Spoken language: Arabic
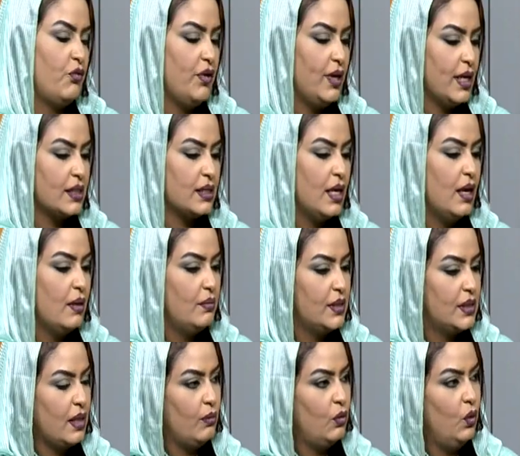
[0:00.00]
ناس
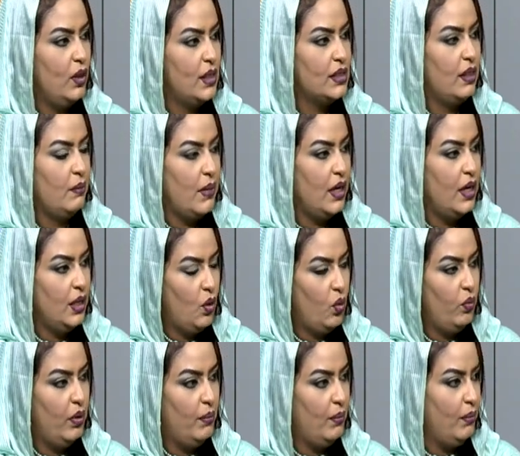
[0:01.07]
بيستعملوها استعمال
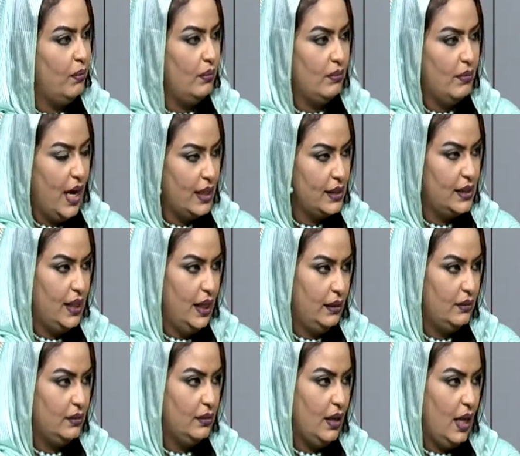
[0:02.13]
اليومي مع الزيت
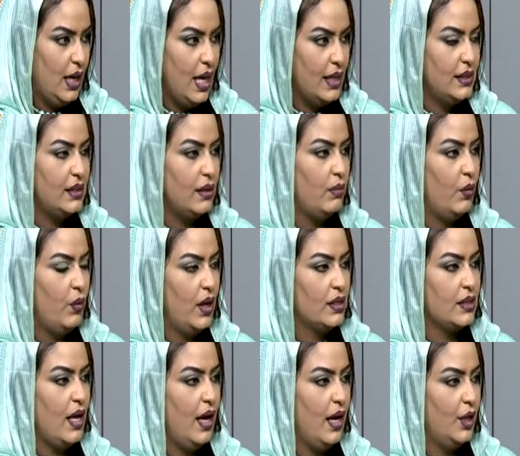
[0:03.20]
الانسب او
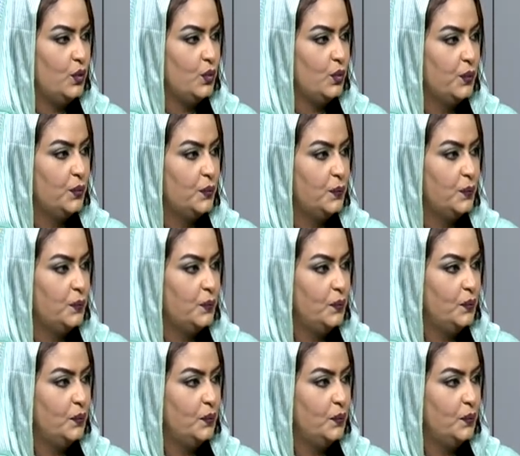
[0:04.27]
الاصح حياته الانسب انك